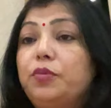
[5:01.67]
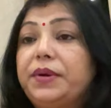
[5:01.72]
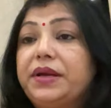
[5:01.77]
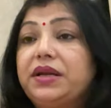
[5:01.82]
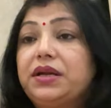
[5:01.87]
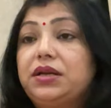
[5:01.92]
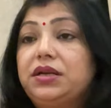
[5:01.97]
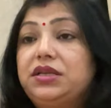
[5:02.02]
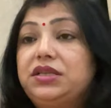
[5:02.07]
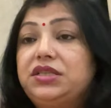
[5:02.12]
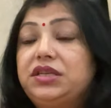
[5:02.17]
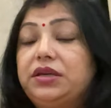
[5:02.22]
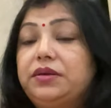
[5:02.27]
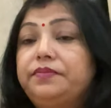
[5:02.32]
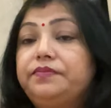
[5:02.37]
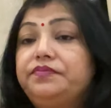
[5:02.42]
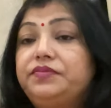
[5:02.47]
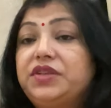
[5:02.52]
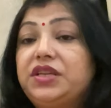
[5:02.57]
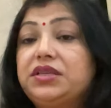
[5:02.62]
पर रख लीजिए
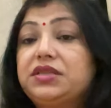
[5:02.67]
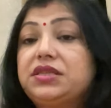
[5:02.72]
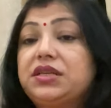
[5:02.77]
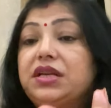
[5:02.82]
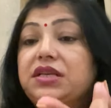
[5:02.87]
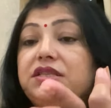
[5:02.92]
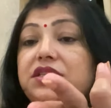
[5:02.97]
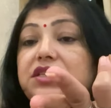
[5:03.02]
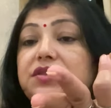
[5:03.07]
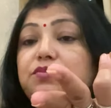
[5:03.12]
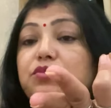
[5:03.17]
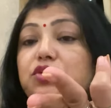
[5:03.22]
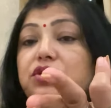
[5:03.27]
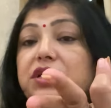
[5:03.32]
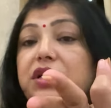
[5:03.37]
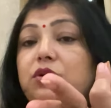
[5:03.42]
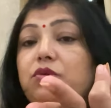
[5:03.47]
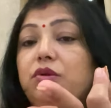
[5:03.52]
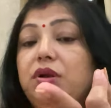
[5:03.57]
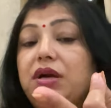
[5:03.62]
इस तरह से इस
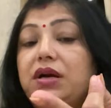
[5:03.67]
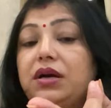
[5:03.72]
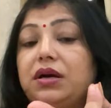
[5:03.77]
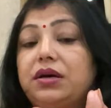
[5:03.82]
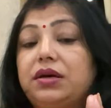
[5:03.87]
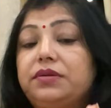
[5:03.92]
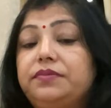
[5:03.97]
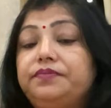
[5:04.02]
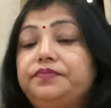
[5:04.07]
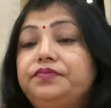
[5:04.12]
मुद्रा को लगाकर